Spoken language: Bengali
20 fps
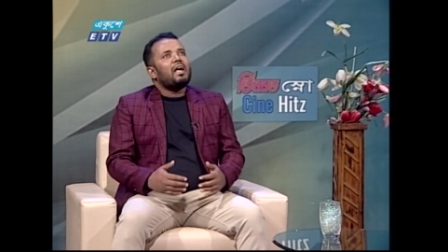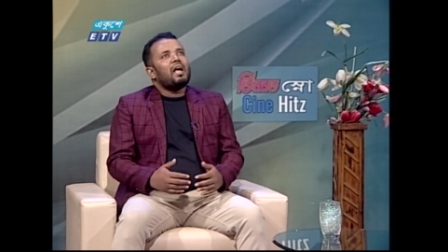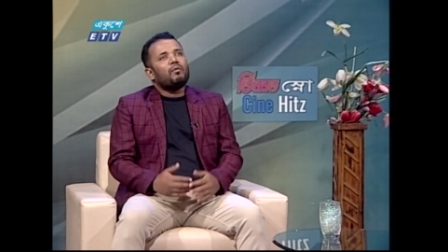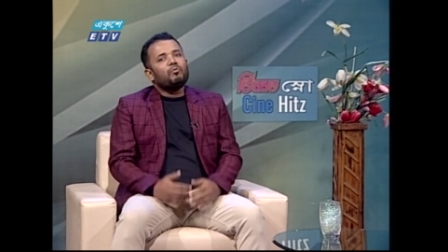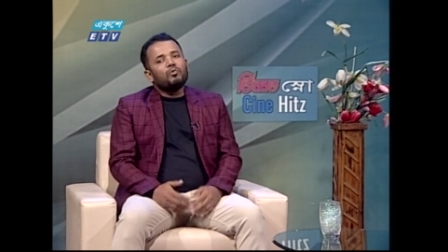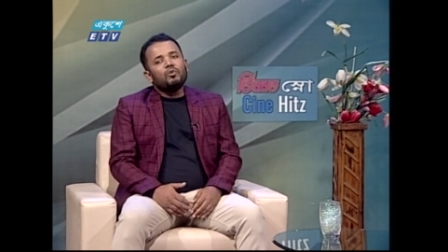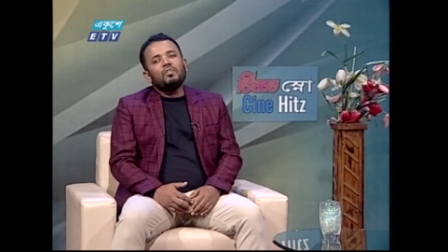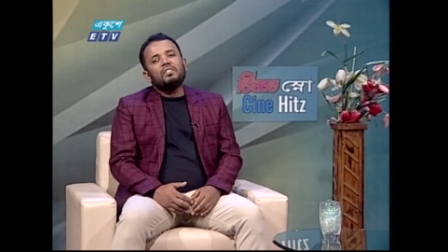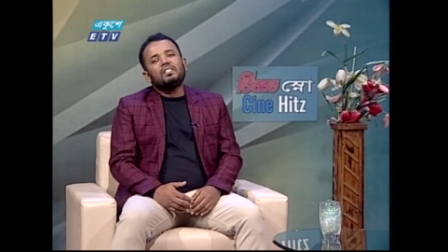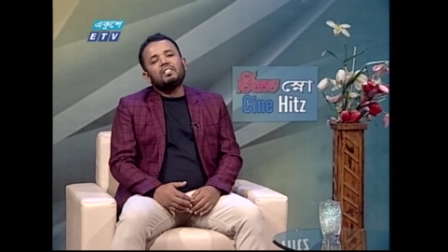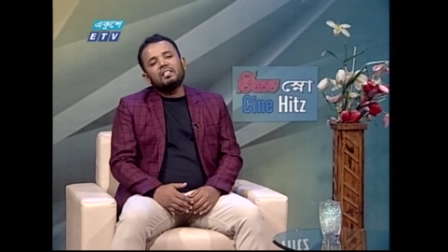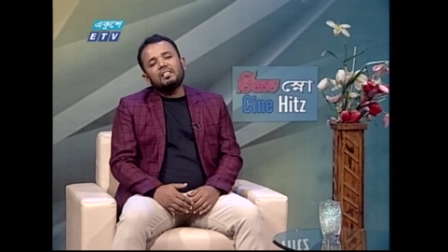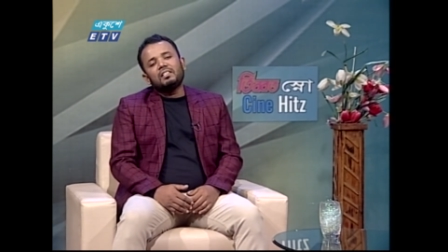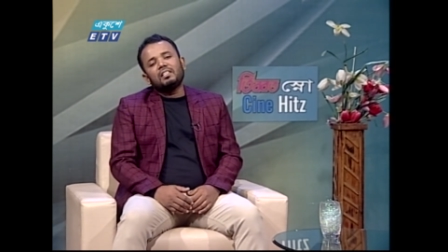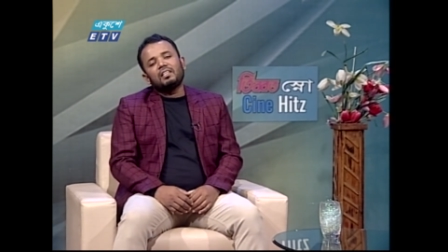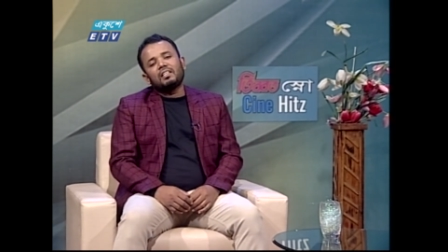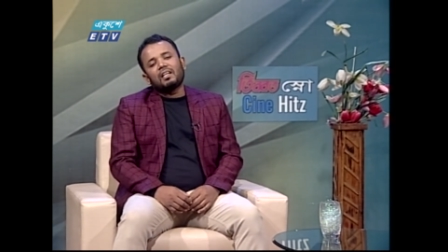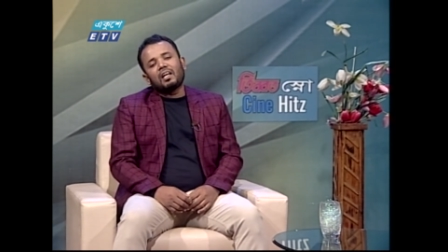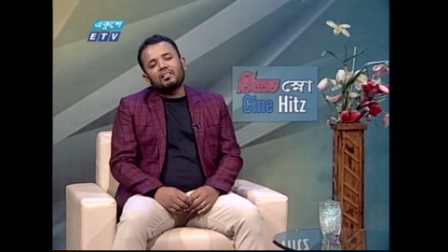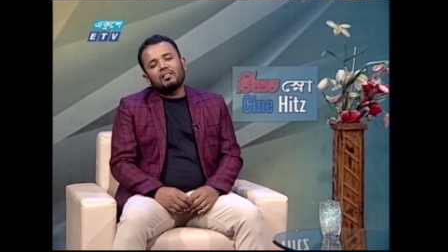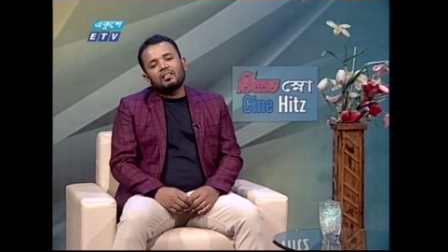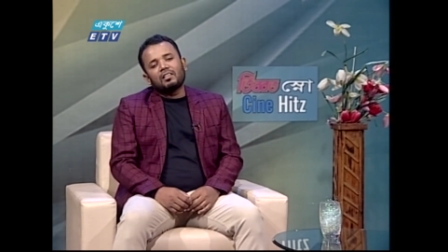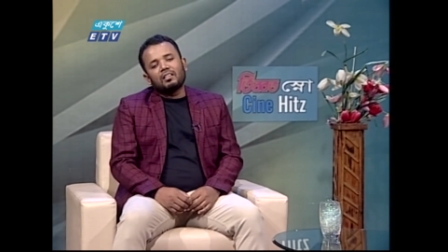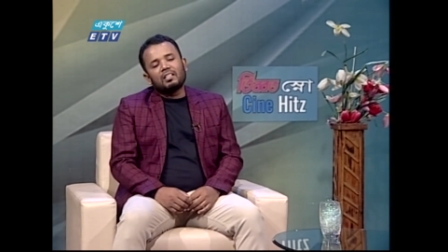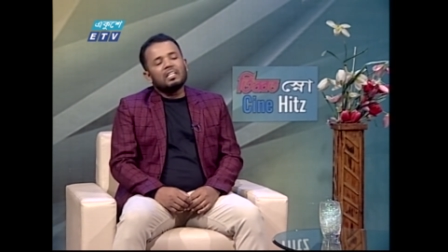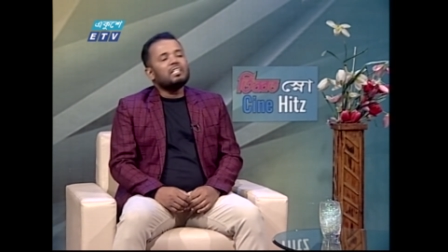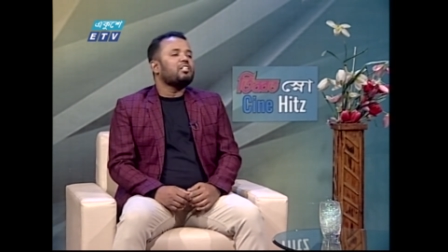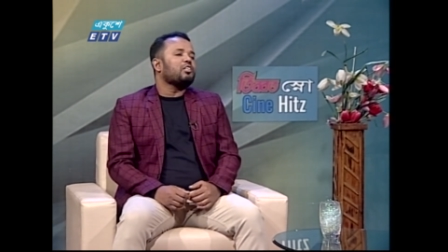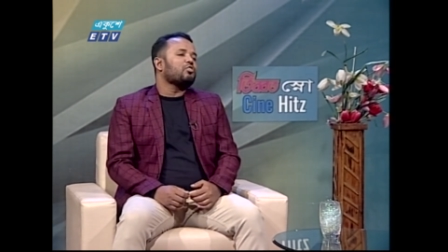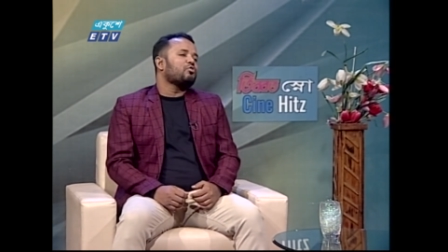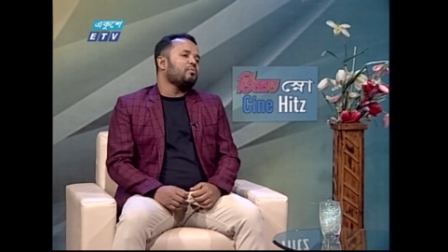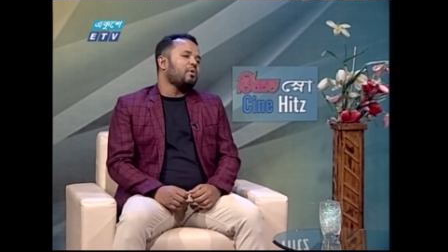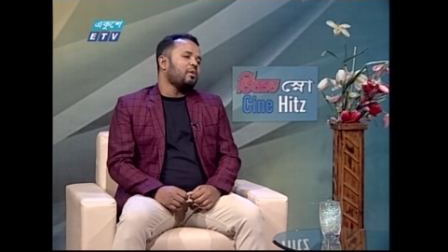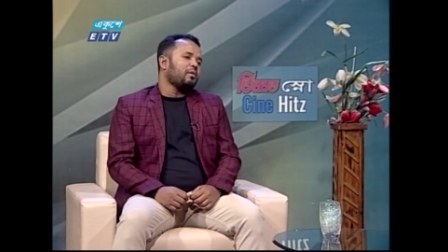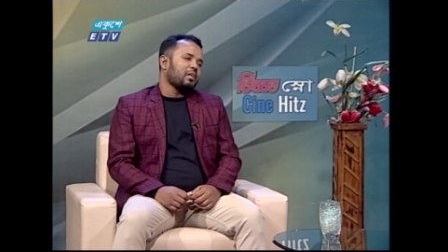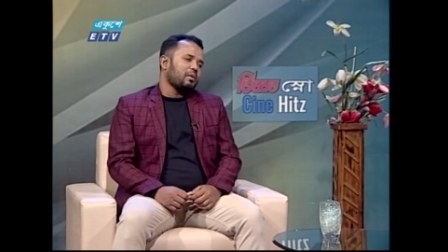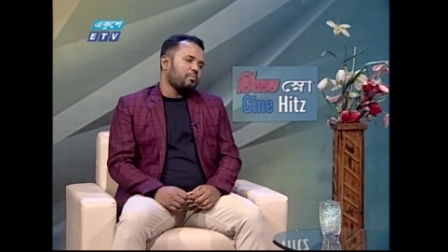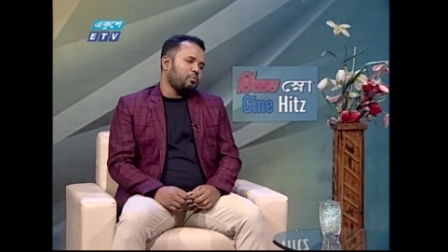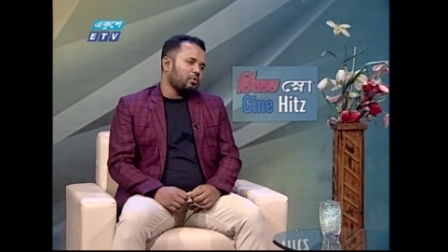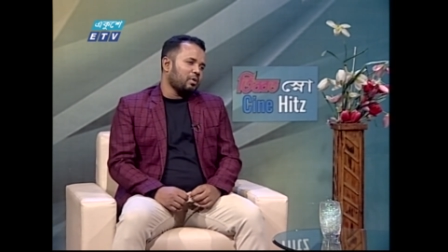এমন হয়েছে যে রাত তিনটার সময়
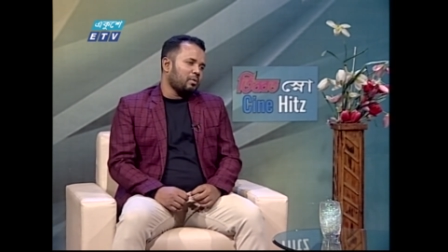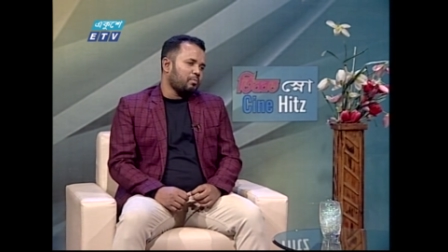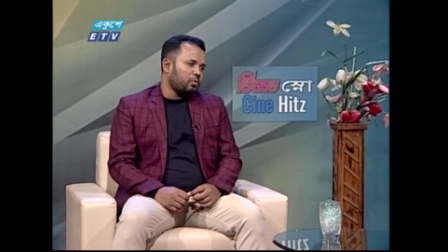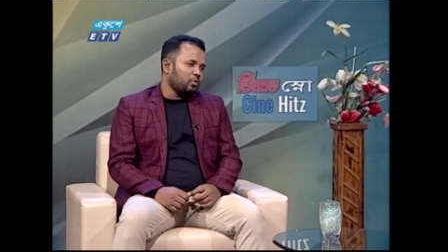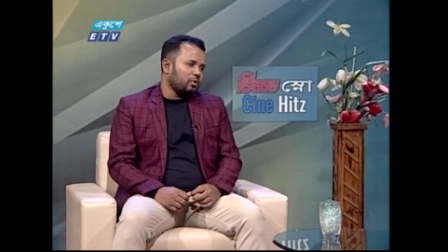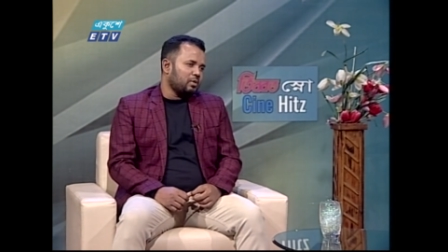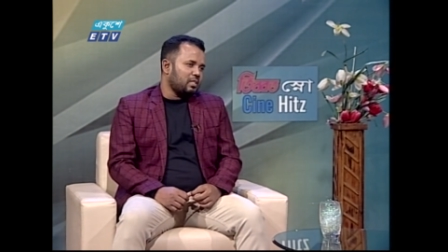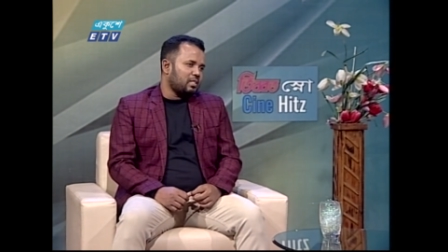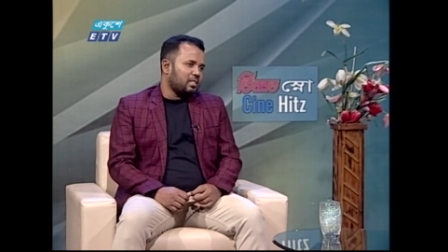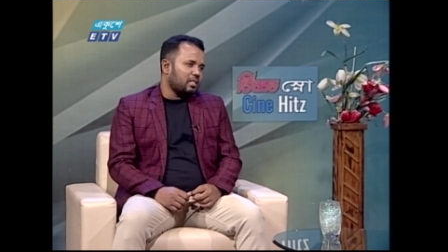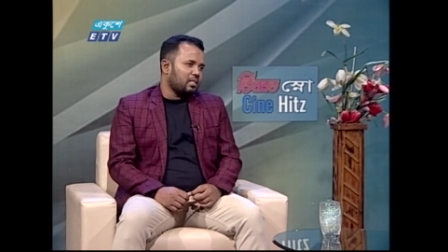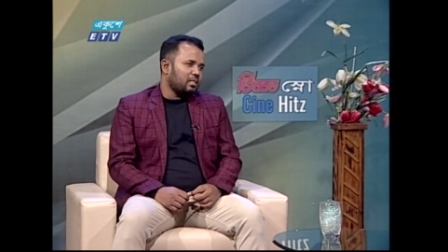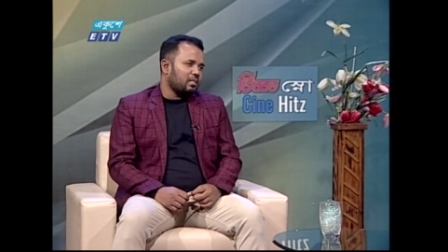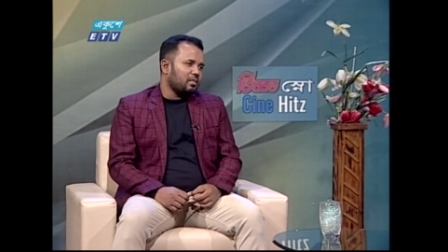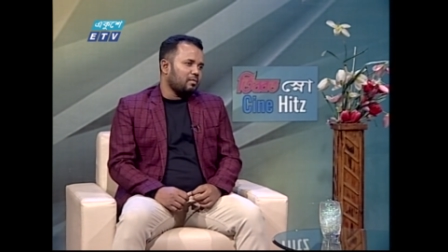আমাকে ফোন ফোন দিছে